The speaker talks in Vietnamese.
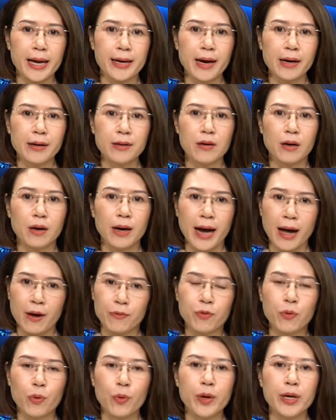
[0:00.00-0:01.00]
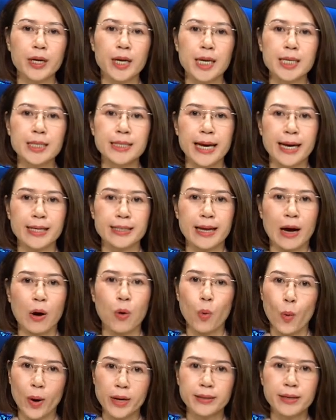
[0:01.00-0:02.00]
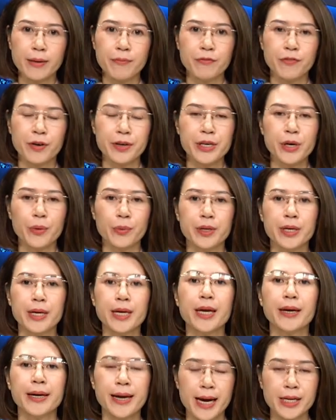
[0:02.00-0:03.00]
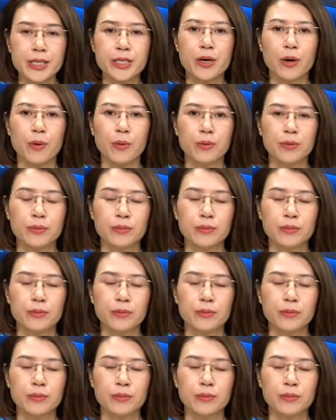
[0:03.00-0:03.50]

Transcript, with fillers: đang được cả phụ huynh lẫn nhà giáo quan tâm với nhiều ý kiến đa chiều.